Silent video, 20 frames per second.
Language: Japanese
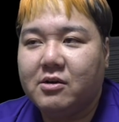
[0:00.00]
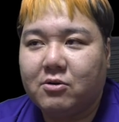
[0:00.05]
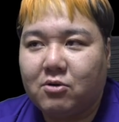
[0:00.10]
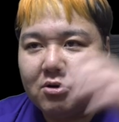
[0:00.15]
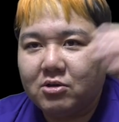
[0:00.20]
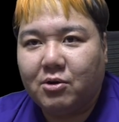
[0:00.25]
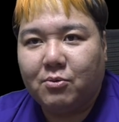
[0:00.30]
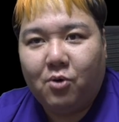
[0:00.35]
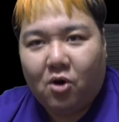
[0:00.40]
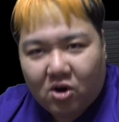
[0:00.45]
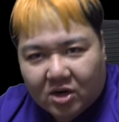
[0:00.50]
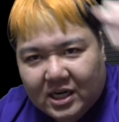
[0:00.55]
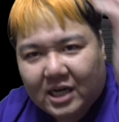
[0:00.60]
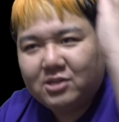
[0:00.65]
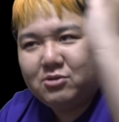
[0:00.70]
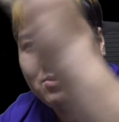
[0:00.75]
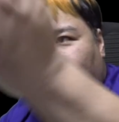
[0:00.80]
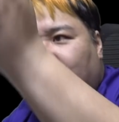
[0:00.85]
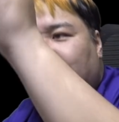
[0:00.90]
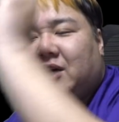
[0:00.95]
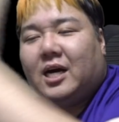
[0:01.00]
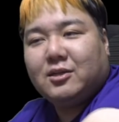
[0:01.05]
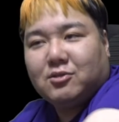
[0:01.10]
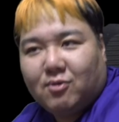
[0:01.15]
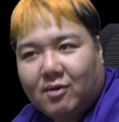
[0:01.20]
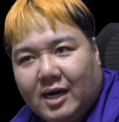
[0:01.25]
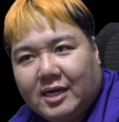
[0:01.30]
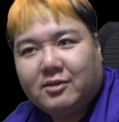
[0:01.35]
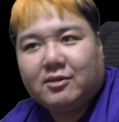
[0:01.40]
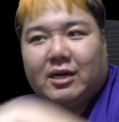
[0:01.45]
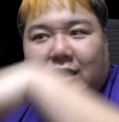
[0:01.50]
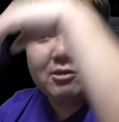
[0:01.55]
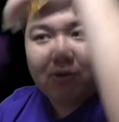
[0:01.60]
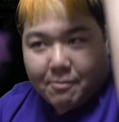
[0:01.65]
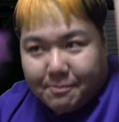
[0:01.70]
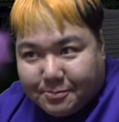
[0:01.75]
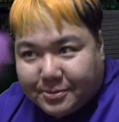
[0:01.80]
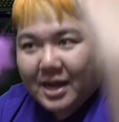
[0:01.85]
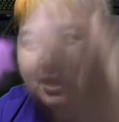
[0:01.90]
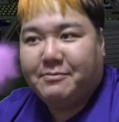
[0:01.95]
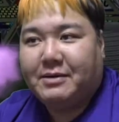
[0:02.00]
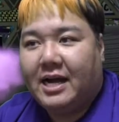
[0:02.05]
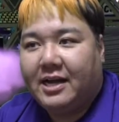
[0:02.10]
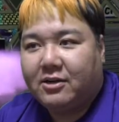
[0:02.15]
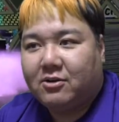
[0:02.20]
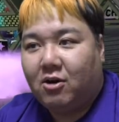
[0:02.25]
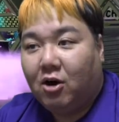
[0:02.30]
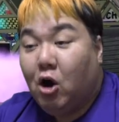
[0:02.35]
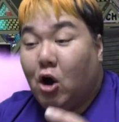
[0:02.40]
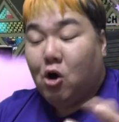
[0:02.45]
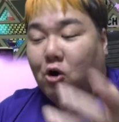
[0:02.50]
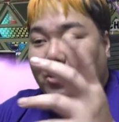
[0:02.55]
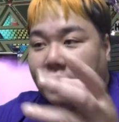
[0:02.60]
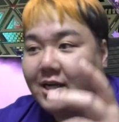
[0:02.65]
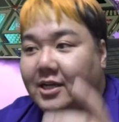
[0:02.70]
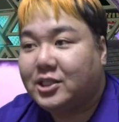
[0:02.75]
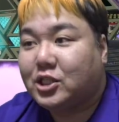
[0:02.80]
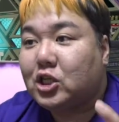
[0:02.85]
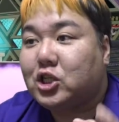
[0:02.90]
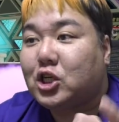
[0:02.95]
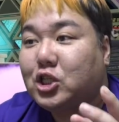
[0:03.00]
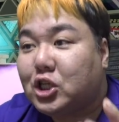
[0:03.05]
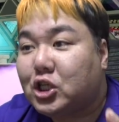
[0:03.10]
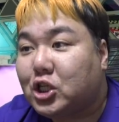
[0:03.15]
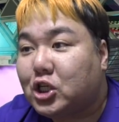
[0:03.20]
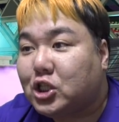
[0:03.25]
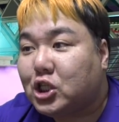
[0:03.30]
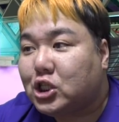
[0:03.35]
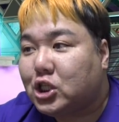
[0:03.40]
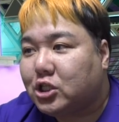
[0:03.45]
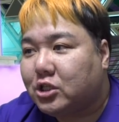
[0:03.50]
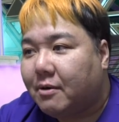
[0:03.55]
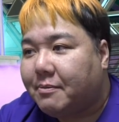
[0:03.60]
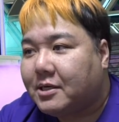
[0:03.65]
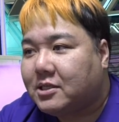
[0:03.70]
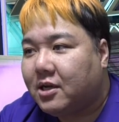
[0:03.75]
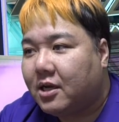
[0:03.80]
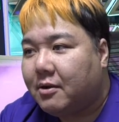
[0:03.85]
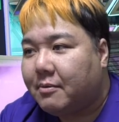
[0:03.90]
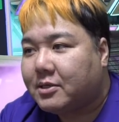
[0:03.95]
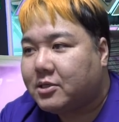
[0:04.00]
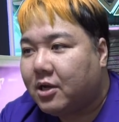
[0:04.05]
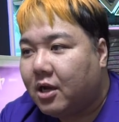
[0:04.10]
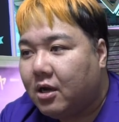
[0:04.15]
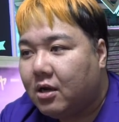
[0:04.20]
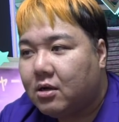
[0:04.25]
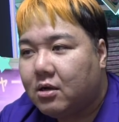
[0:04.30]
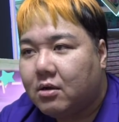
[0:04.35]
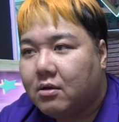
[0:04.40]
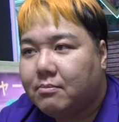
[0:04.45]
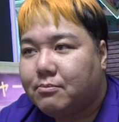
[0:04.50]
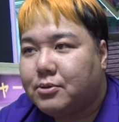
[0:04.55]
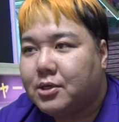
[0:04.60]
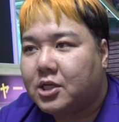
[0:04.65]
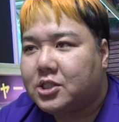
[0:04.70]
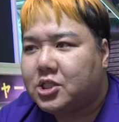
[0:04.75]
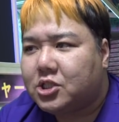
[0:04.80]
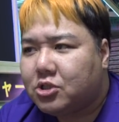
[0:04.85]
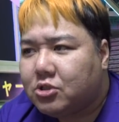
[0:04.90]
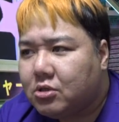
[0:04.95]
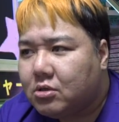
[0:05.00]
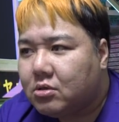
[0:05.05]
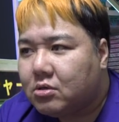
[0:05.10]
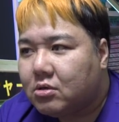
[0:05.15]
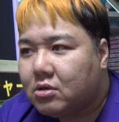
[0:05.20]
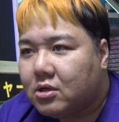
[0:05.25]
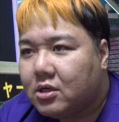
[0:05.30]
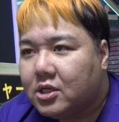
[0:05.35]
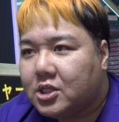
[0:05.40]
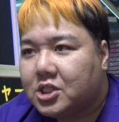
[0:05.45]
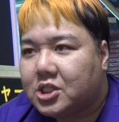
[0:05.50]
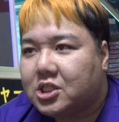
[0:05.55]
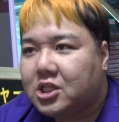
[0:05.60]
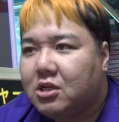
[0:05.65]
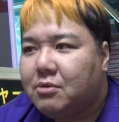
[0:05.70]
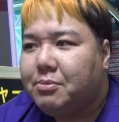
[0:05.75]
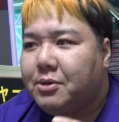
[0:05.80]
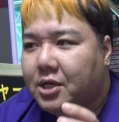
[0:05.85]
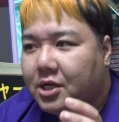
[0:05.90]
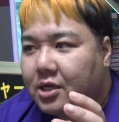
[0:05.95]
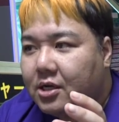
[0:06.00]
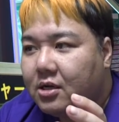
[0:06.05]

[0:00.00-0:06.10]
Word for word: これでウォークアウト、プライムアイコン。ちょ、やばくないブラジル ?CB?